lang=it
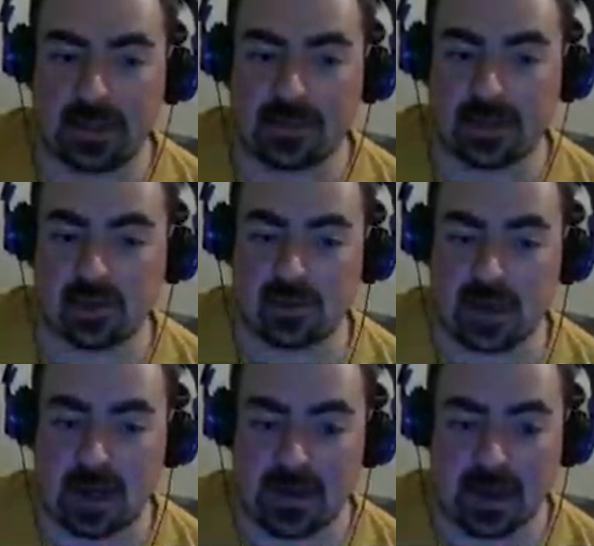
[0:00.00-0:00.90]
qua
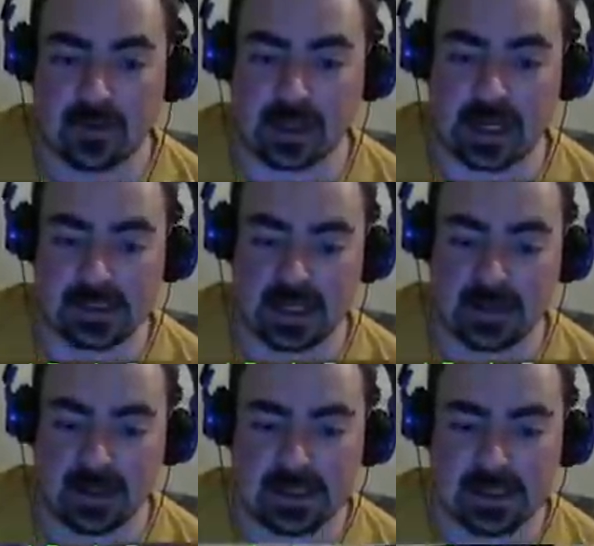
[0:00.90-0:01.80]
sopra ok
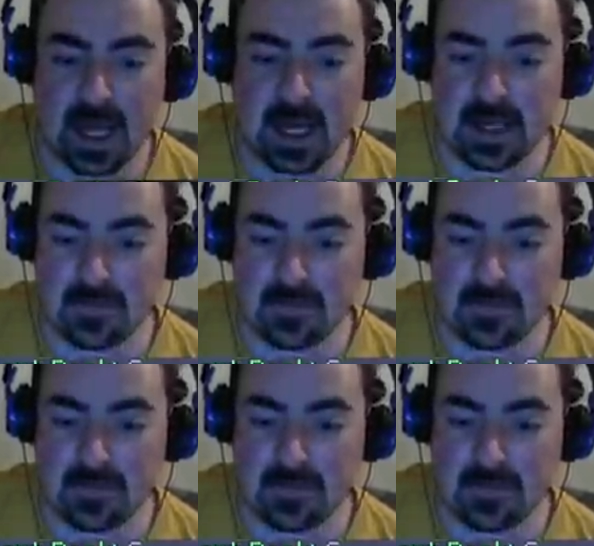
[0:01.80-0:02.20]
saliamo le scale